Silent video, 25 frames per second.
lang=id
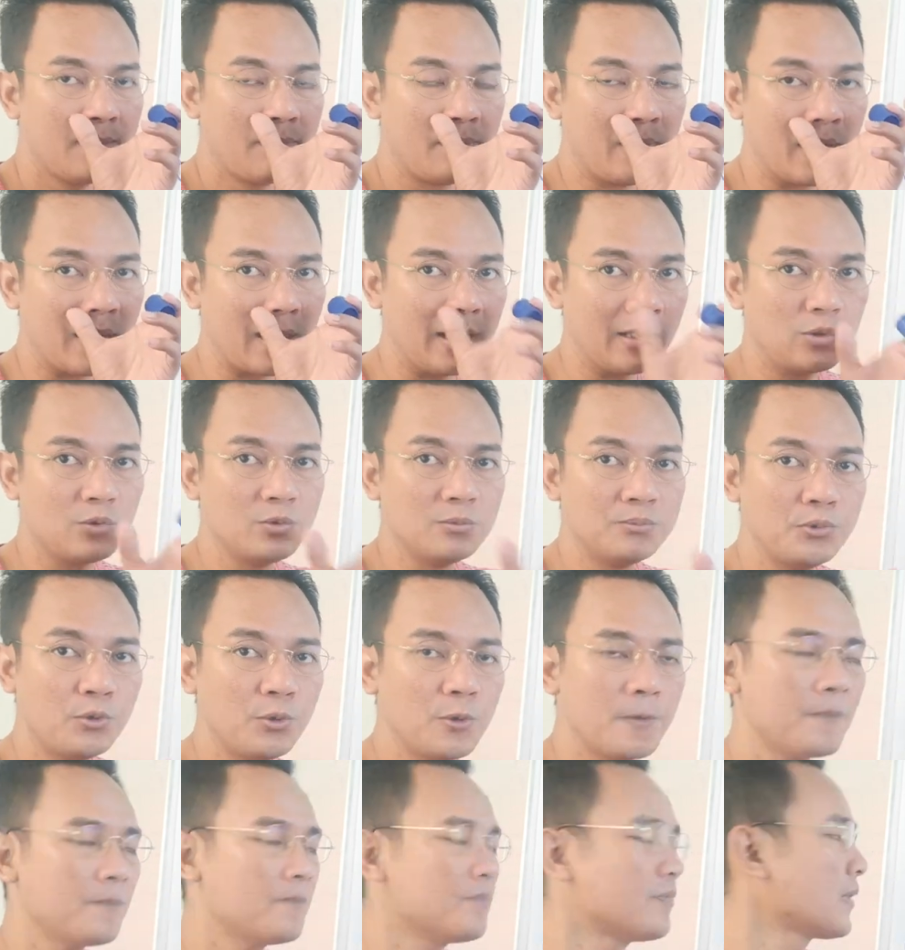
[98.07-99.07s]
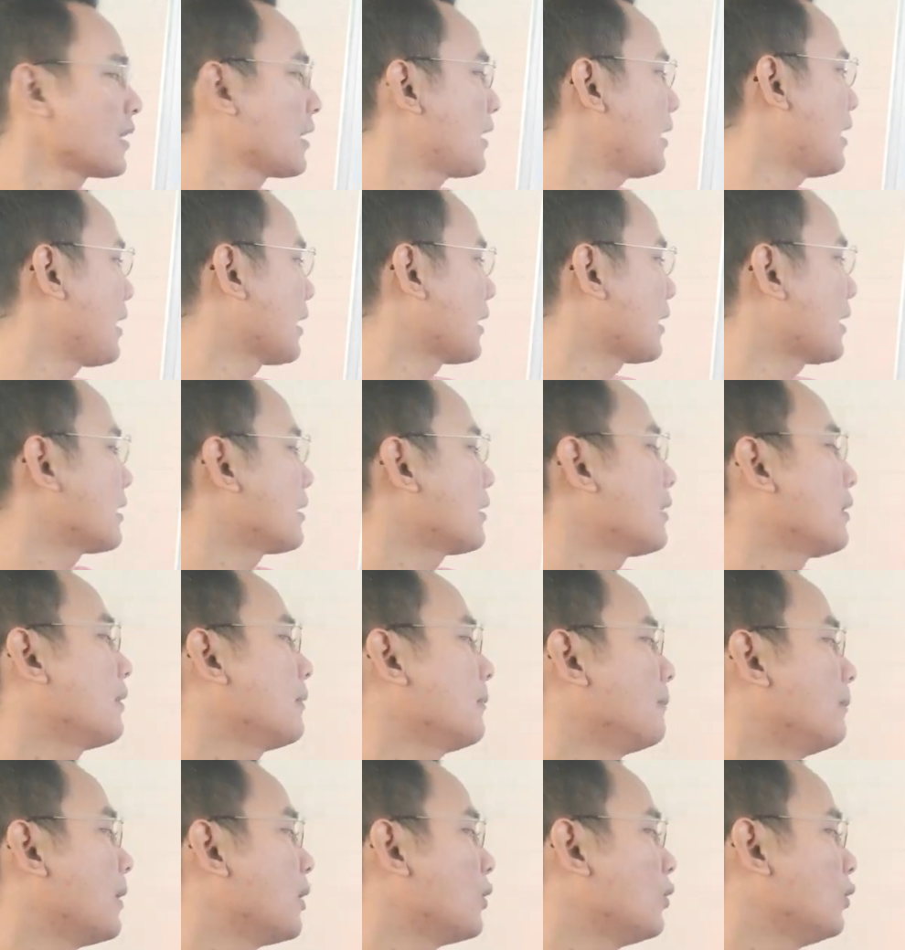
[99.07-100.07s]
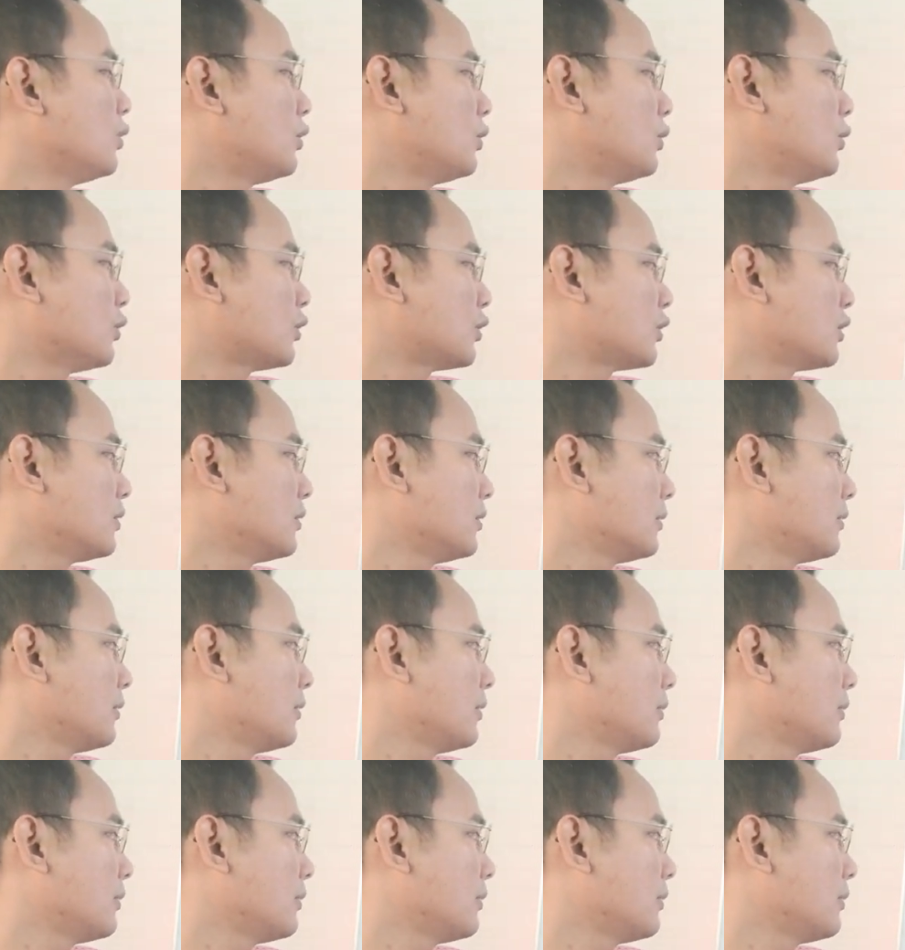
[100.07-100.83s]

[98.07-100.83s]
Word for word: maka tubuh akan mengutus